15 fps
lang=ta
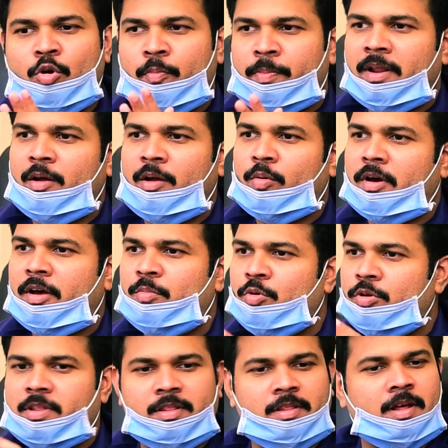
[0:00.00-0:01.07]
ஓபியில்
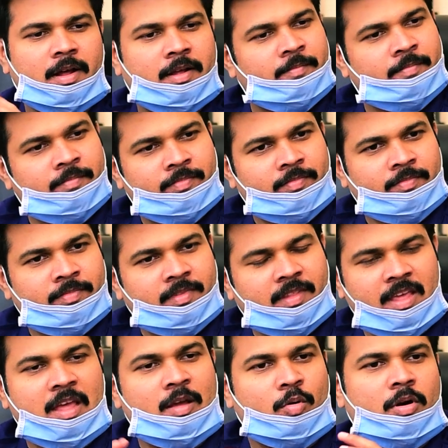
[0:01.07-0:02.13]
உட்காரும்போது இதுதான்
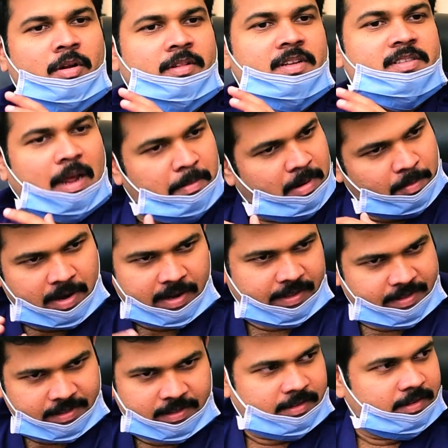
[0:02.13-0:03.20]
ஏன் குழந்தை சாப்பிட
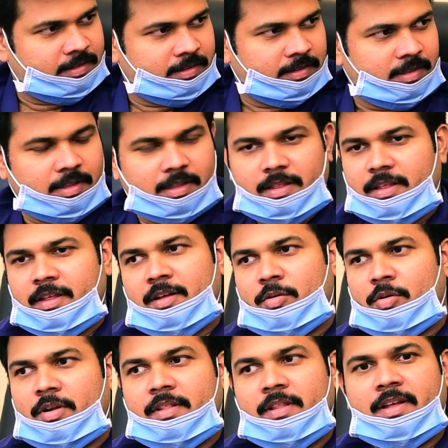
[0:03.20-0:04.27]
மாட்டேங்குது என்
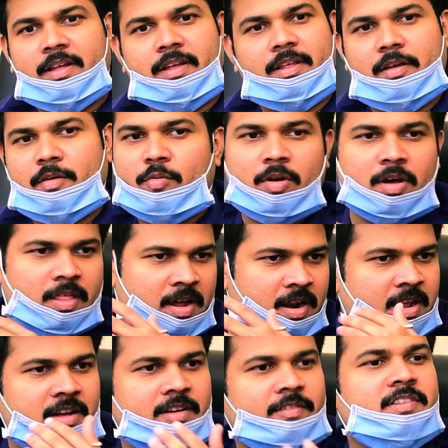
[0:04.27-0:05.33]
குழந்த எவ்வளோ
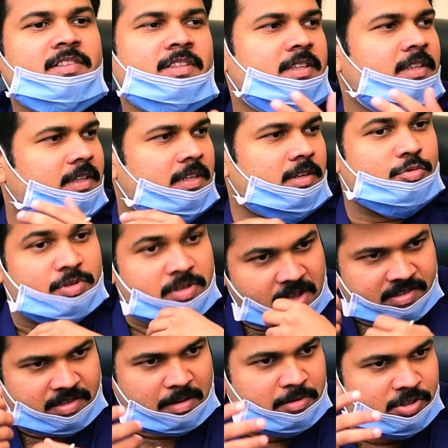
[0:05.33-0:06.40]
தான் நான் வந்து
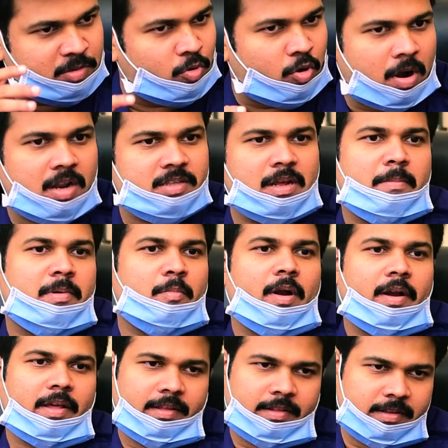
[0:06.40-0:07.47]
ருசியாக சமைச்சு போட்டாலும் சாப்பிட
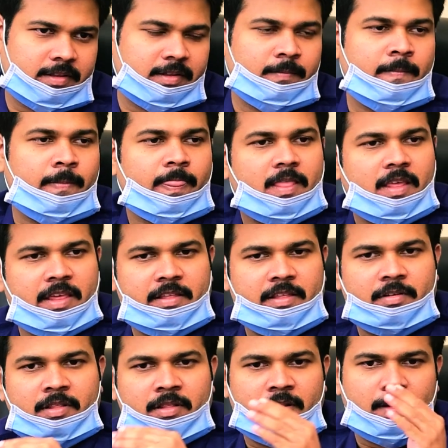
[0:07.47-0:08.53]
மாட்டேங்குது இது
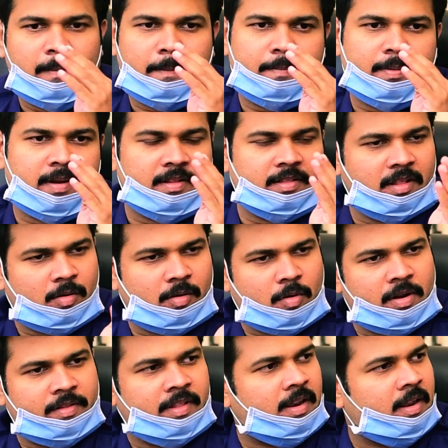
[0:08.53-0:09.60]
வந்து பிறந்த
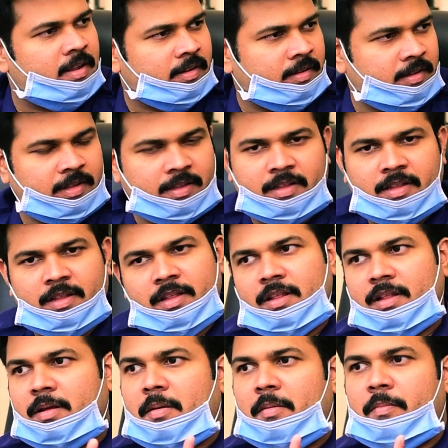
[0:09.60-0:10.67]
குழந்தையிலேருந்து
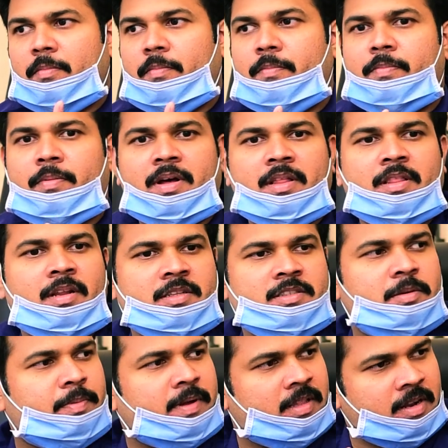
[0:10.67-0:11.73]

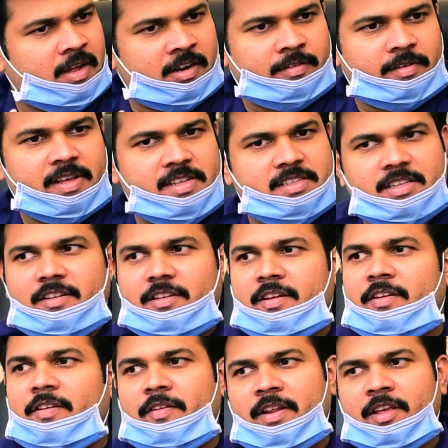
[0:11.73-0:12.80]
பதினஞ்சு பதினாறு வயசு
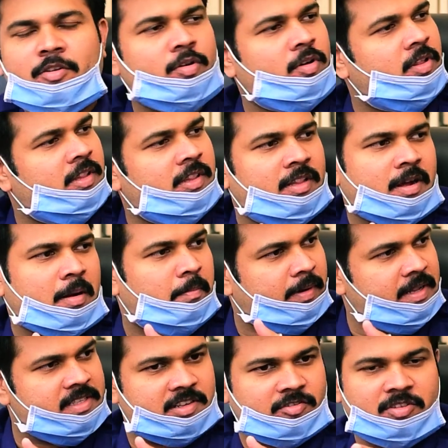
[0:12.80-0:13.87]
வரைக்கும் இது இந்த
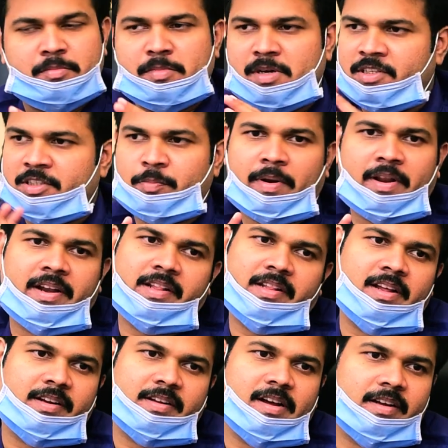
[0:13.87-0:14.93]
கம்ப்ளைண்ட்ஸை வந்து மதர்ஸ் பண்ணிட்டு
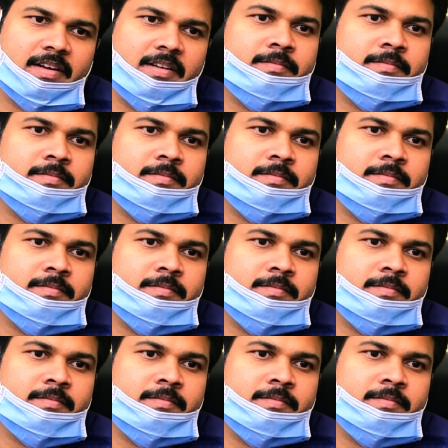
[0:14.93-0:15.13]
தான் இருக்காங்க